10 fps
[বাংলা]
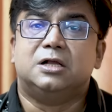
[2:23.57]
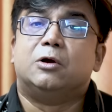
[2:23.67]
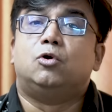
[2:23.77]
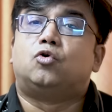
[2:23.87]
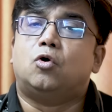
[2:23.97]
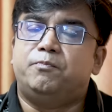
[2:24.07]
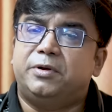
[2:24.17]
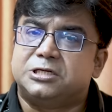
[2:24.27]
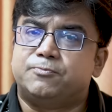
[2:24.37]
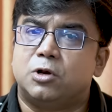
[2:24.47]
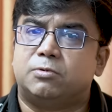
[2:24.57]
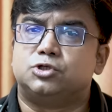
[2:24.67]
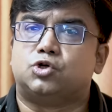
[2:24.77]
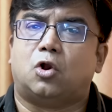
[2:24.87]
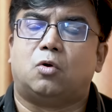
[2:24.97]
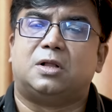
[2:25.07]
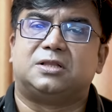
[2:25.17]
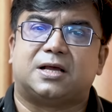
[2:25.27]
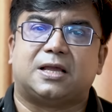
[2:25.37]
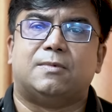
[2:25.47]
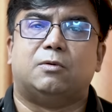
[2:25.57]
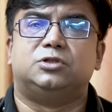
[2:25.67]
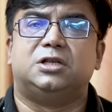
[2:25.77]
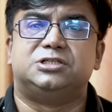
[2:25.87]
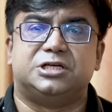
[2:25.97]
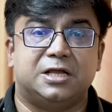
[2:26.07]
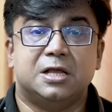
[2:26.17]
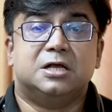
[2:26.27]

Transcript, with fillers: এগুলো খুব বেশি পরিমাণ চলমান থাকে বাবুদের যে